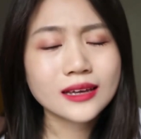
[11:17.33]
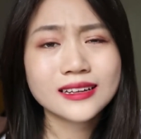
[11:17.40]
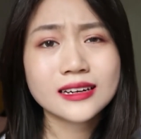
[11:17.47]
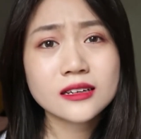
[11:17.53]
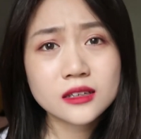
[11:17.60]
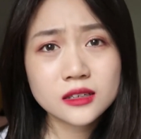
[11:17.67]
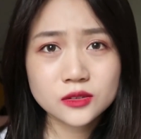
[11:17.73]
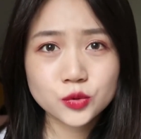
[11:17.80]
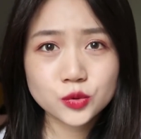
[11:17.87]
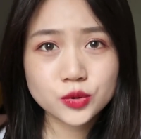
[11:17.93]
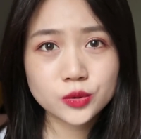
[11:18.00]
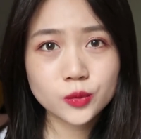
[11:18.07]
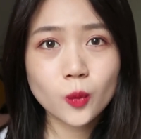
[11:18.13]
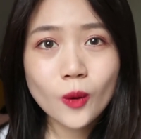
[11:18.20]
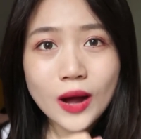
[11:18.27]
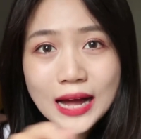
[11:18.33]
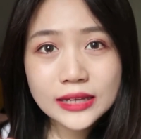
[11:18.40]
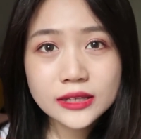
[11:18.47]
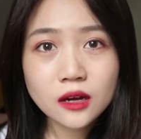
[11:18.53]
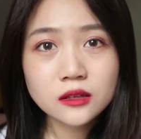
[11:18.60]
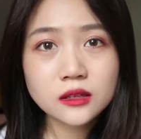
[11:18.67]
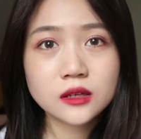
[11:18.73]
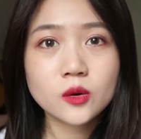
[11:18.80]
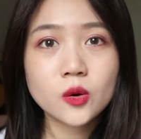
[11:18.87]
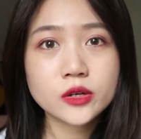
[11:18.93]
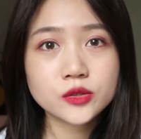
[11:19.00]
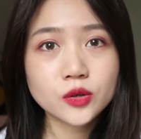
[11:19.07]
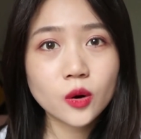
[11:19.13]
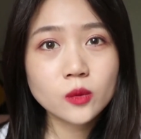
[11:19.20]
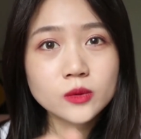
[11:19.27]
给它就是挖掉那一块之
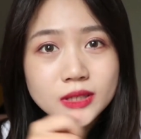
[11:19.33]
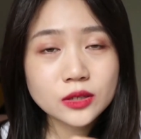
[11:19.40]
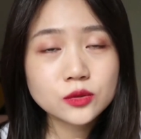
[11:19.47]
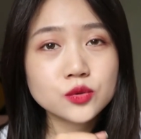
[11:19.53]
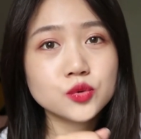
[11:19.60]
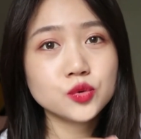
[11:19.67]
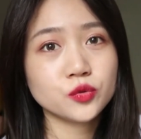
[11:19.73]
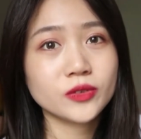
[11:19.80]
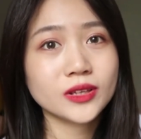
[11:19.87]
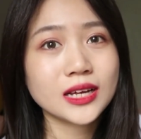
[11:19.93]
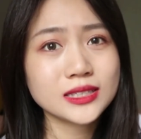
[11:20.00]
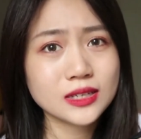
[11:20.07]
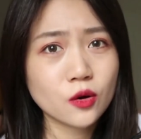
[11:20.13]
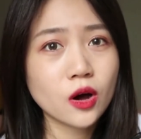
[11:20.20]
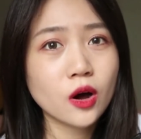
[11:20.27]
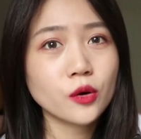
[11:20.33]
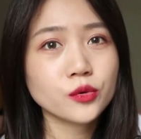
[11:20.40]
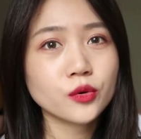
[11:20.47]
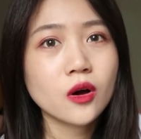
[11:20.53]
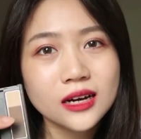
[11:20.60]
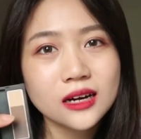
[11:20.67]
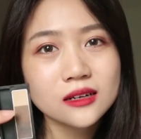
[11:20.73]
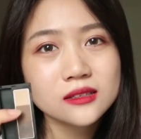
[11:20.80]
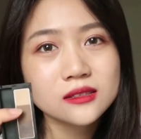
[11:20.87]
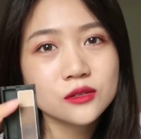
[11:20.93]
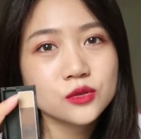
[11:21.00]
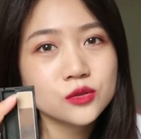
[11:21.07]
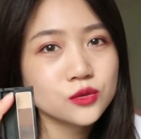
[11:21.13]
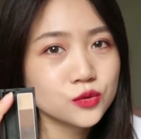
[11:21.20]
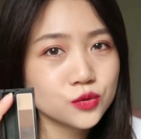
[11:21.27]
后，你再去取粉，它才会好用。两个色
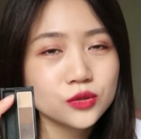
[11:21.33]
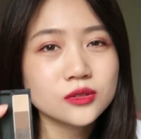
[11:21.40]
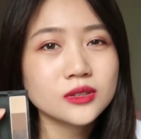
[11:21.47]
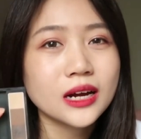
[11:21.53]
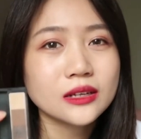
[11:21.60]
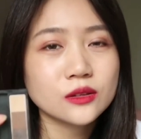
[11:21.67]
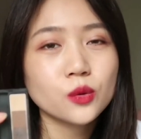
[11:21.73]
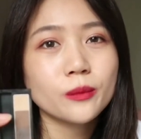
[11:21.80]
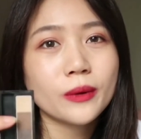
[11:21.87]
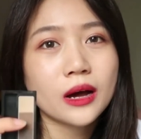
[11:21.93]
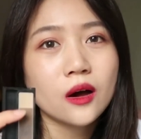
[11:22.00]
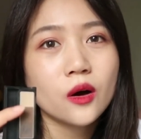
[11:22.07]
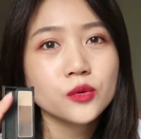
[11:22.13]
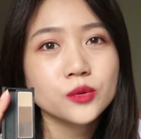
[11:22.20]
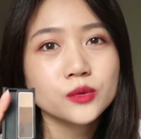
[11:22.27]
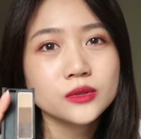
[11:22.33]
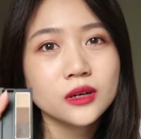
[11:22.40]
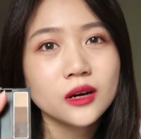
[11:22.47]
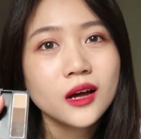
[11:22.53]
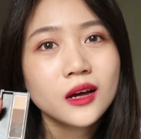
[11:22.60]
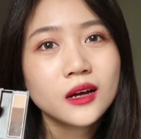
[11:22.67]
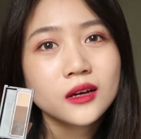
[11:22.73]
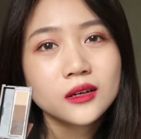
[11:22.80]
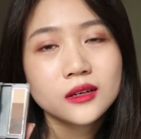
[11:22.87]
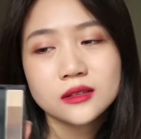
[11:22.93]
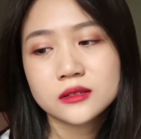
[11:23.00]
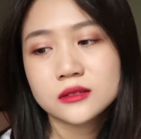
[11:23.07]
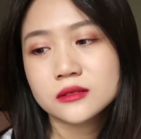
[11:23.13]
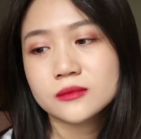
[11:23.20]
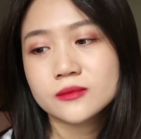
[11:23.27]
确实还都蛮好用的。
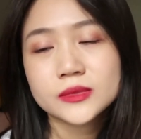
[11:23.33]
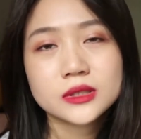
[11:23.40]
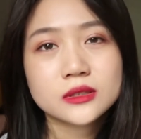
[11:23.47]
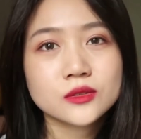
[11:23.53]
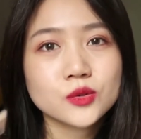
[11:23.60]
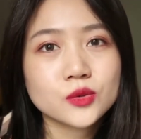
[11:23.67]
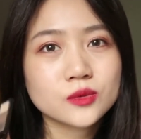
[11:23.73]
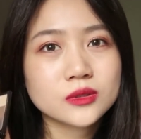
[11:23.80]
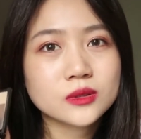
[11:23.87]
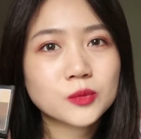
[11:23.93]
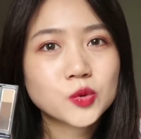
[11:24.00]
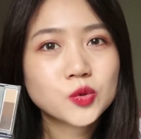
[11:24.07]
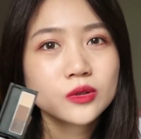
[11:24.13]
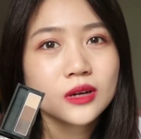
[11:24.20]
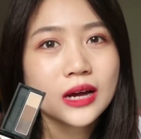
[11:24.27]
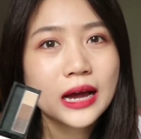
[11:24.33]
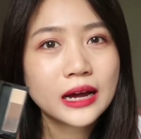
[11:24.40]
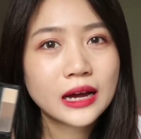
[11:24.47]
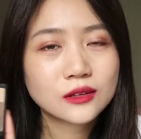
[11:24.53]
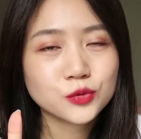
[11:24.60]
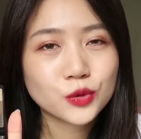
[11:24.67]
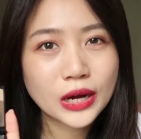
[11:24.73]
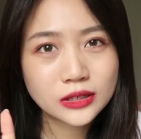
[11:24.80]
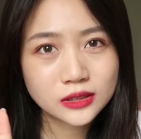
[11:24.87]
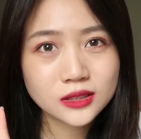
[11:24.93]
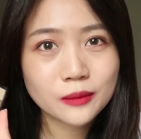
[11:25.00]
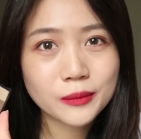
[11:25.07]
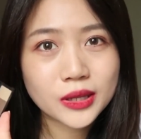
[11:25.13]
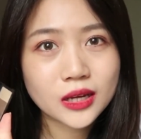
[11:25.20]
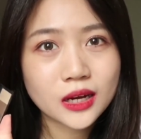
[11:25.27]
就怎么说呢，还就还是想
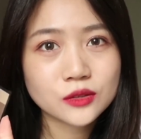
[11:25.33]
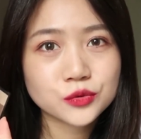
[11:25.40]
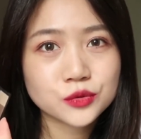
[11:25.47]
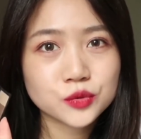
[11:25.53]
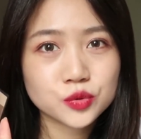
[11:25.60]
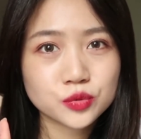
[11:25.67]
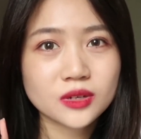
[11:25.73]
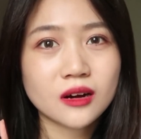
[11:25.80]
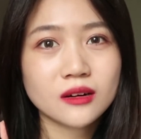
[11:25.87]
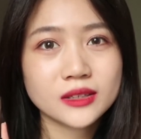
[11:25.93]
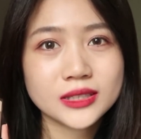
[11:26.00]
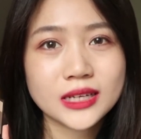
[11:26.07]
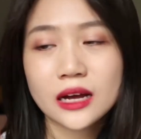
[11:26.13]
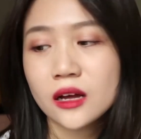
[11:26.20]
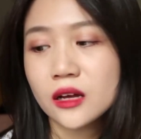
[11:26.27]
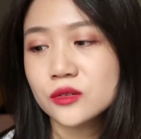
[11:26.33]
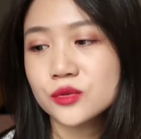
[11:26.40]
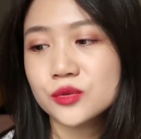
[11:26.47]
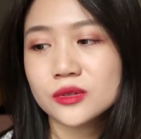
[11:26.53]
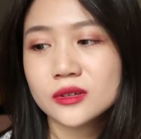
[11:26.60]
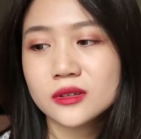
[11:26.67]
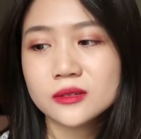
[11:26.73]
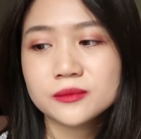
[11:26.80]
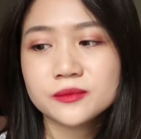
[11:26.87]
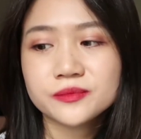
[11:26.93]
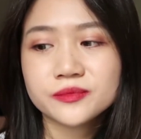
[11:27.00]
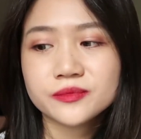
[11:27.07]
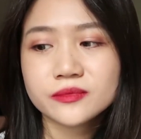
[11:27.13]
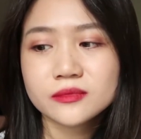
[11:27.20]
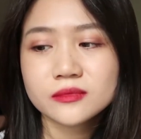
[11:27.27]
把它就是吐槽一下，就觉得
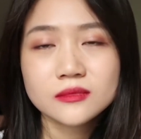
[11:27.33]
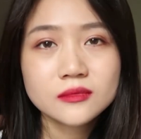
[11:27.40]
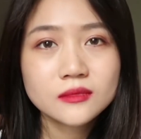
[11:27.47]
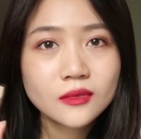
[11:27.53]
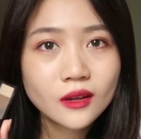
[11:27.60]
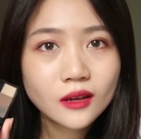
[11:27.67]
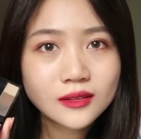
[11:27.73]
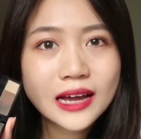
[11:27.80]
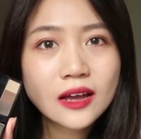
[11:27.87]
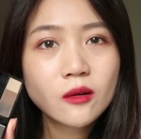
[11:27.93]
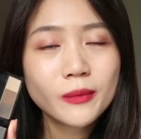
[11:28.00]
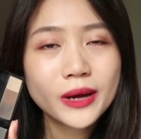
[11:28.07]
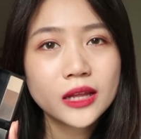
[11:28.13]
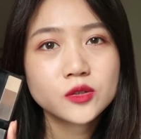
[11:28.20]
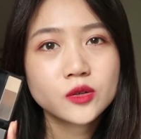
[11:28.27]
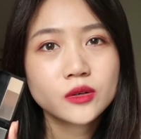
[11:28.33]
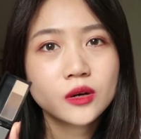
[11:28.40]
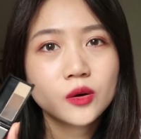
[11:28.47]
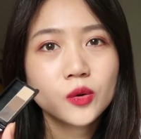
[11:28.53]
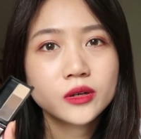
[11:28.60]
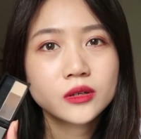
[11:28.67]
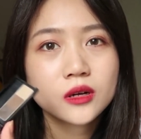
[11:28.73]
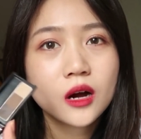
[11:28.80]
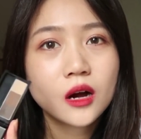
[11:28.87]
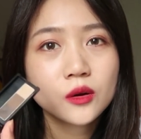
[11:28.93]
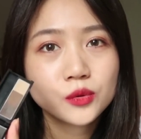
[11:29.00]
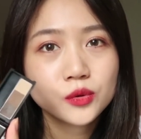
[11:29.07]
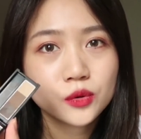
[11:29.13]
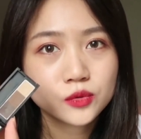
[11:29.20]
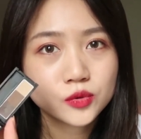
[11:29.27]
大家买的时候也会考虑
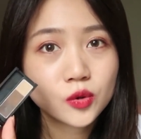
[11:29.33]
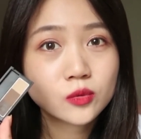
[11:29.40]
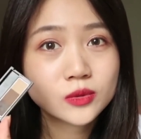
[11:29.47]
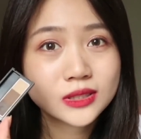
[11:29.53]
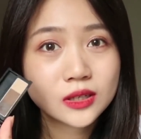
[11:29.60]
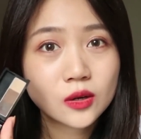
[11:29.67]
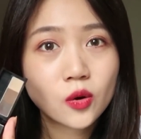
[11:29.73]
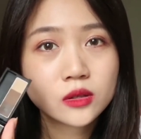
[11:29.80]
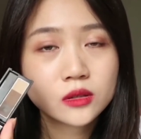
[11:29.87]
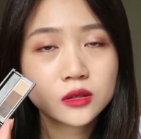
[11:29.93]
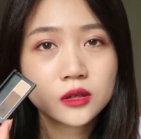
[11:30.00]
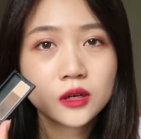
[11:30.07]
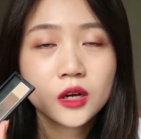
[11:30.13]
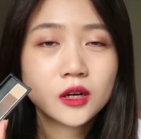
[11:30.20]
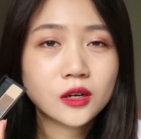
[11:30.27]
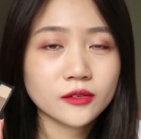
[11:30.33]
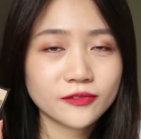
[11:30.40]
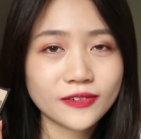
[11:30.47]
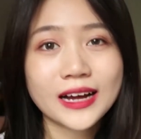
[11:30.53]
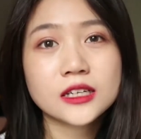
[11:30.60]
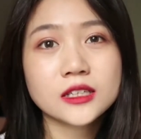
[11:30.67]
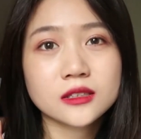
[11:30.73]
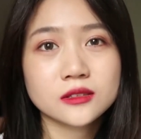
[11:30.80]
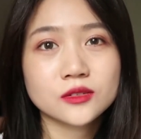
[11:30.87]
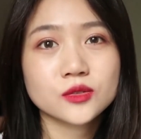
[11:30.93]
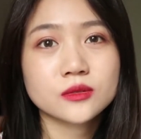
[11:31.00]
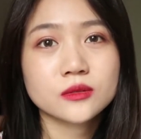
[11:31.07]
有这种情况的发生，就是